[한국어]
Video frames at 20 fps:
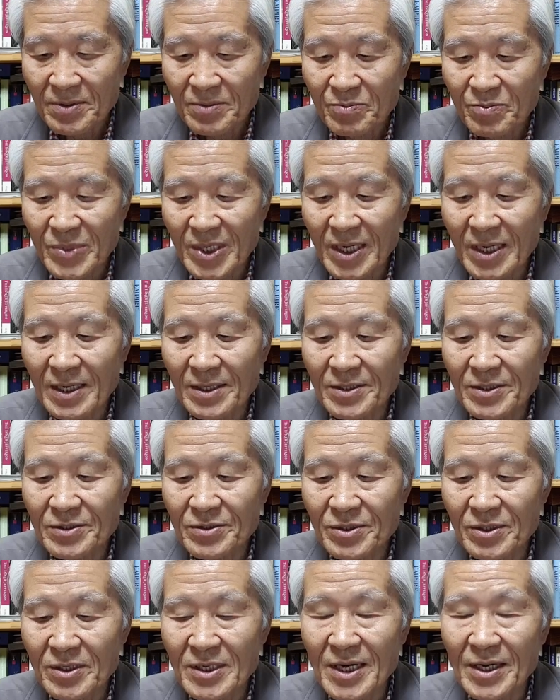
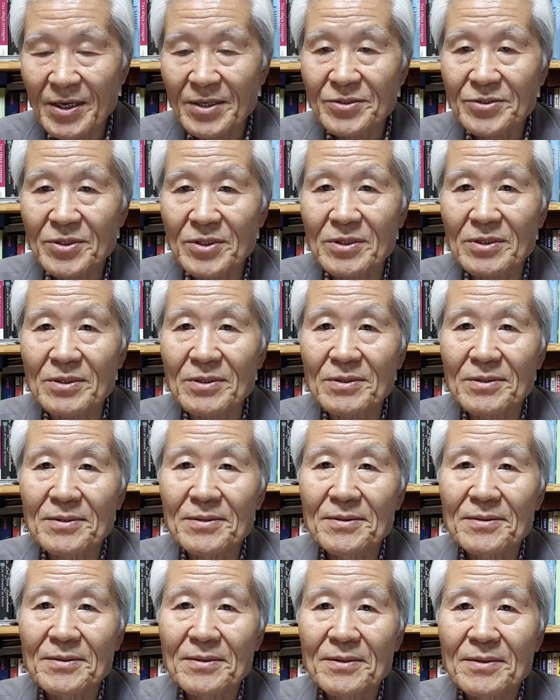민간인들을 향해서
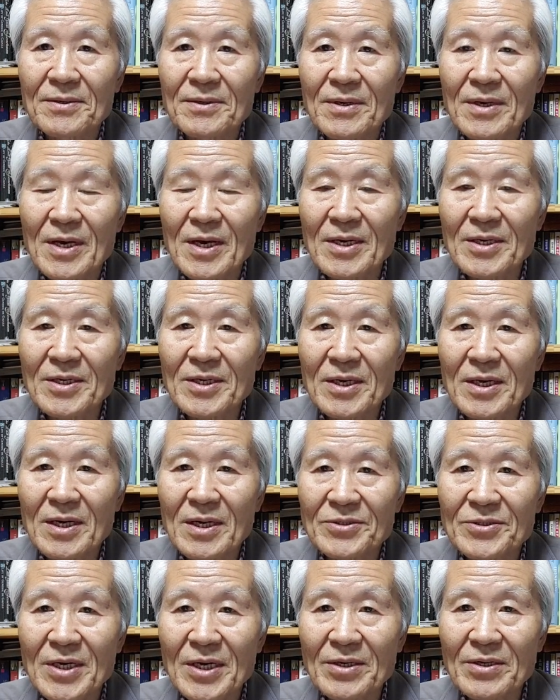
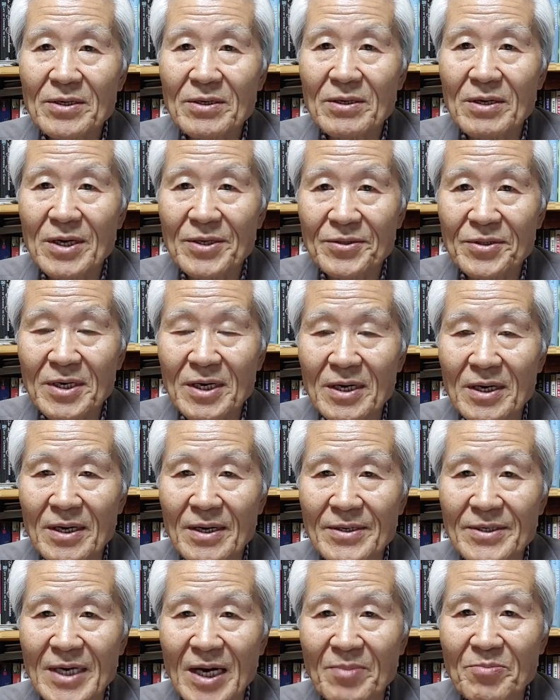헬기가 사격을 했다
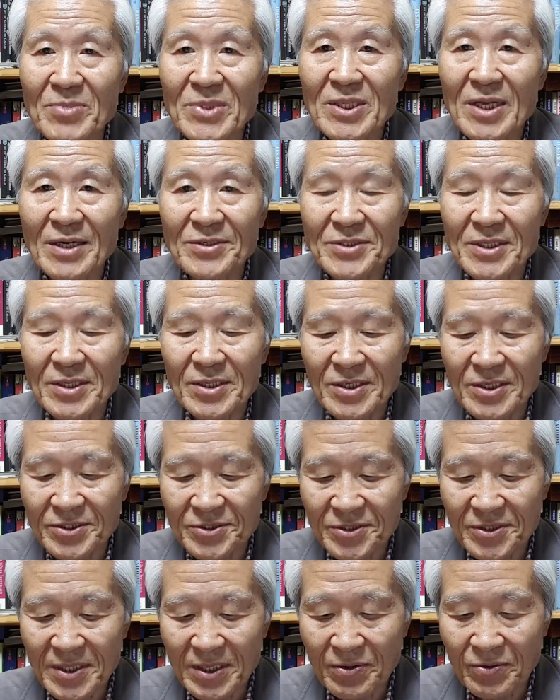양민 학살이
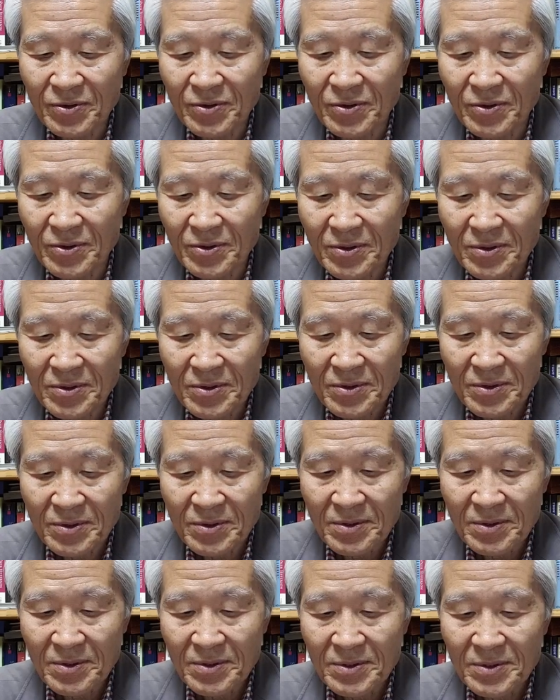있었다고
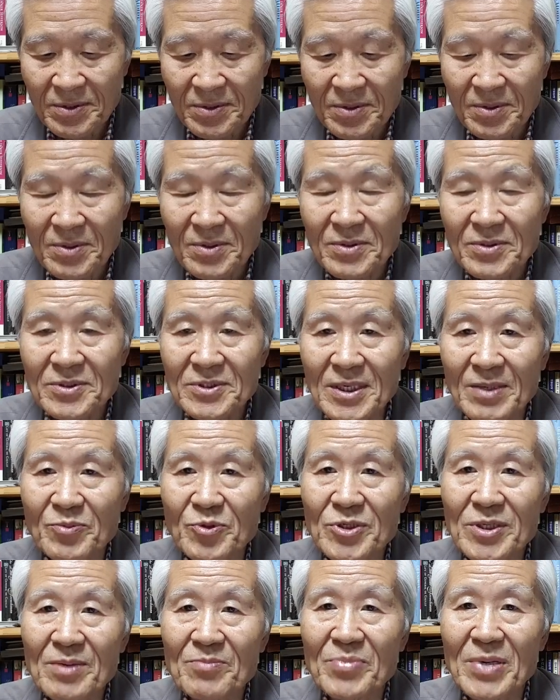
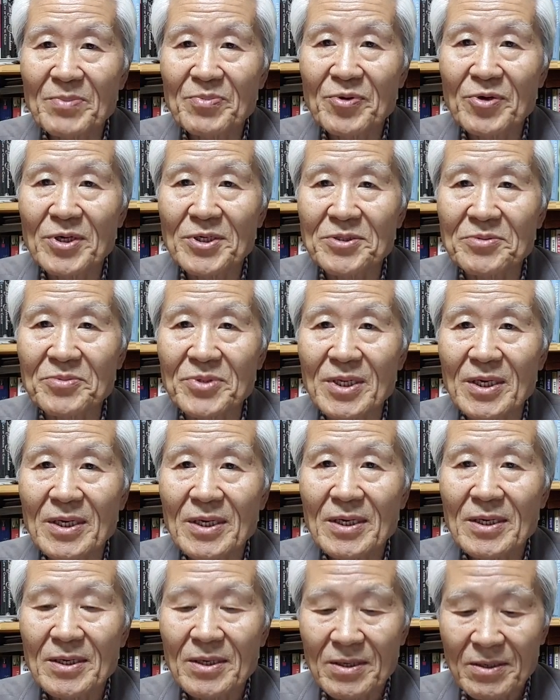잘못된 발표를 했습니다
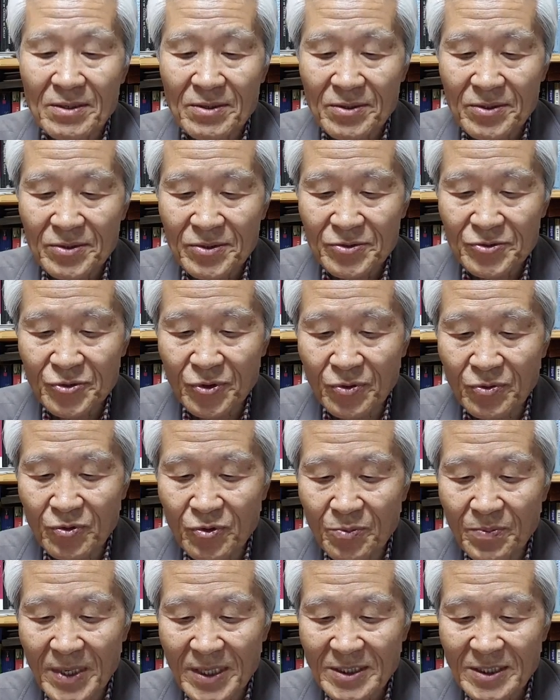송
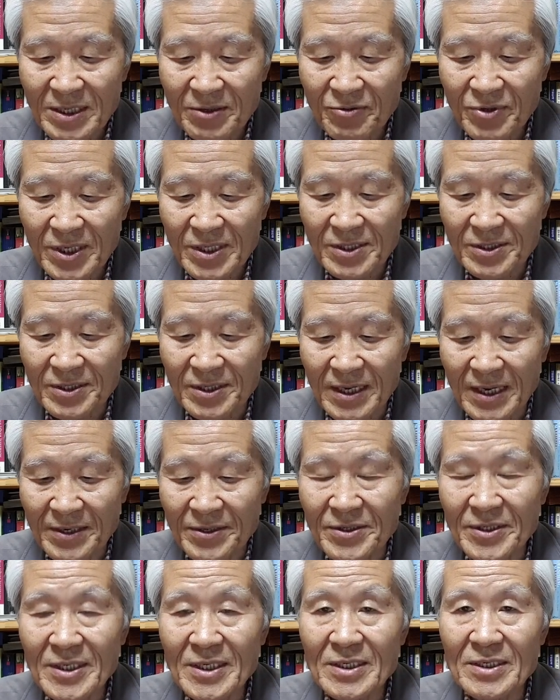국방장관은
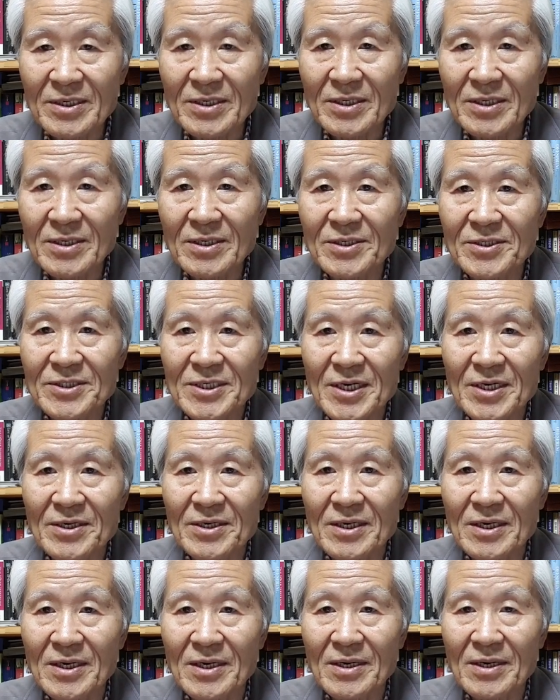당연히 이의를
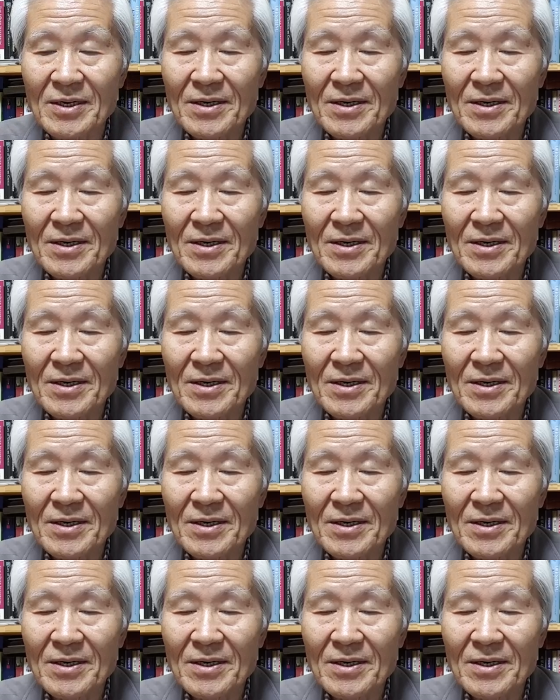제기를